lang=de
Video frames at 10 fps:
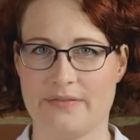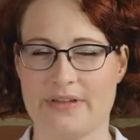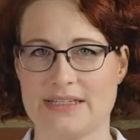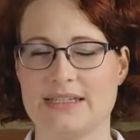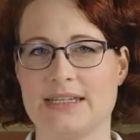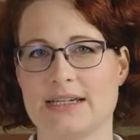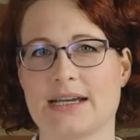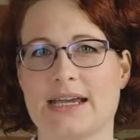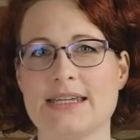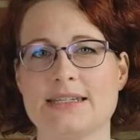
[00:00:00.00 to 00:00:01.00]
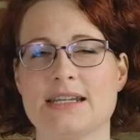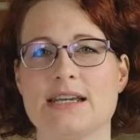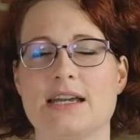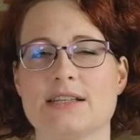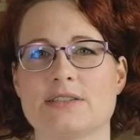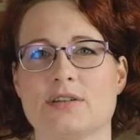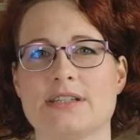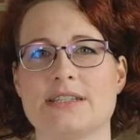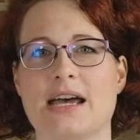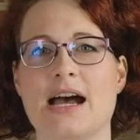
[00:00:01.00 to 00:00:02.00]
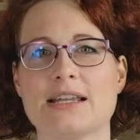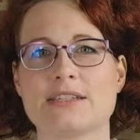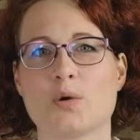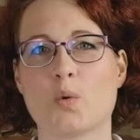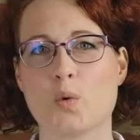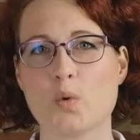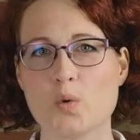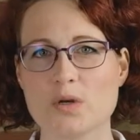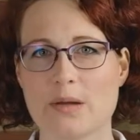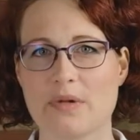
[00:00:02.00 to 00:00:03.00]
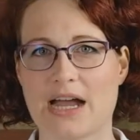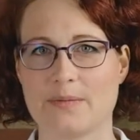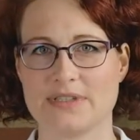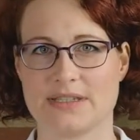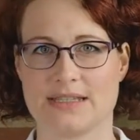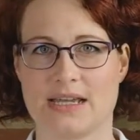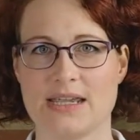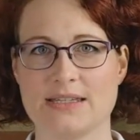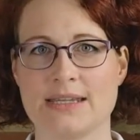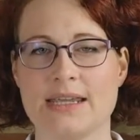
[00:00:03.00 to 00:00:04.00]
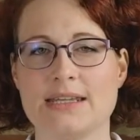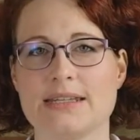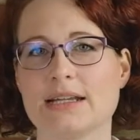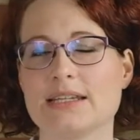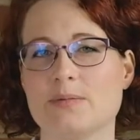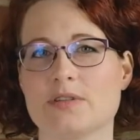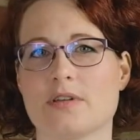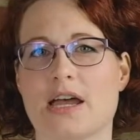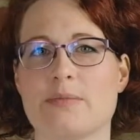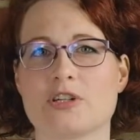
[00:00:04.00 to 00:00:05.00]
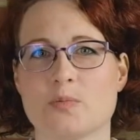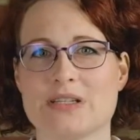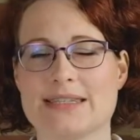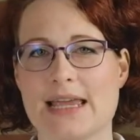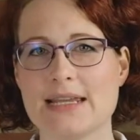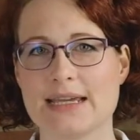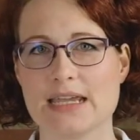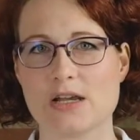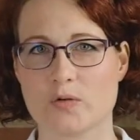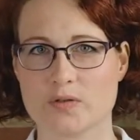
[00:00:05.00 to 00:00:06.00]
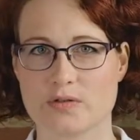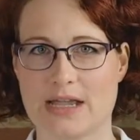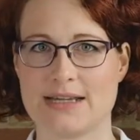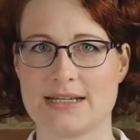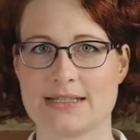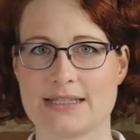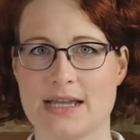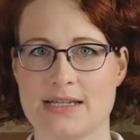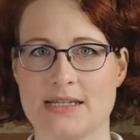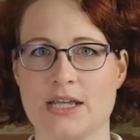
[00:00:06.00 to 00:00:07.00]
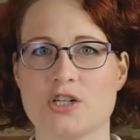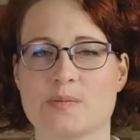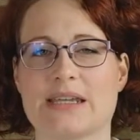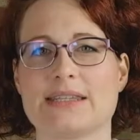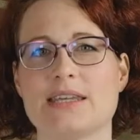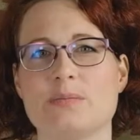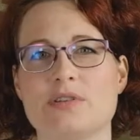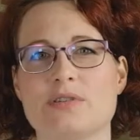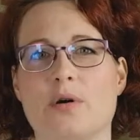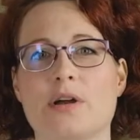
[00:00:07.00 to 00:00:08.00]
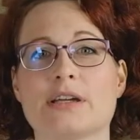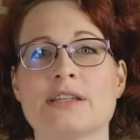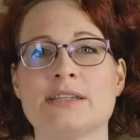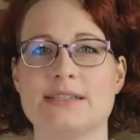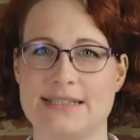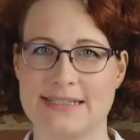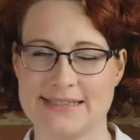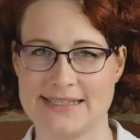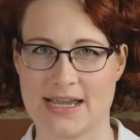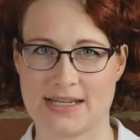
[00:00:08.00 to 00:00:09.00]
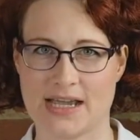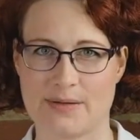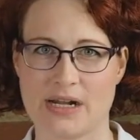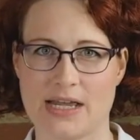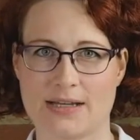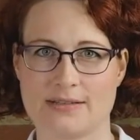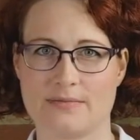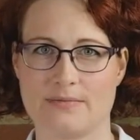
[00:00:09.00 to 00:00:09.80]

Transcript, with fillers: Wenn ihr Richter, Soldat oder Beamte seid, dann gibt es noch einmal spezielle Regelungen zur Elternzeit. Sprecht hier bitte euren Dienstherrn einmal an.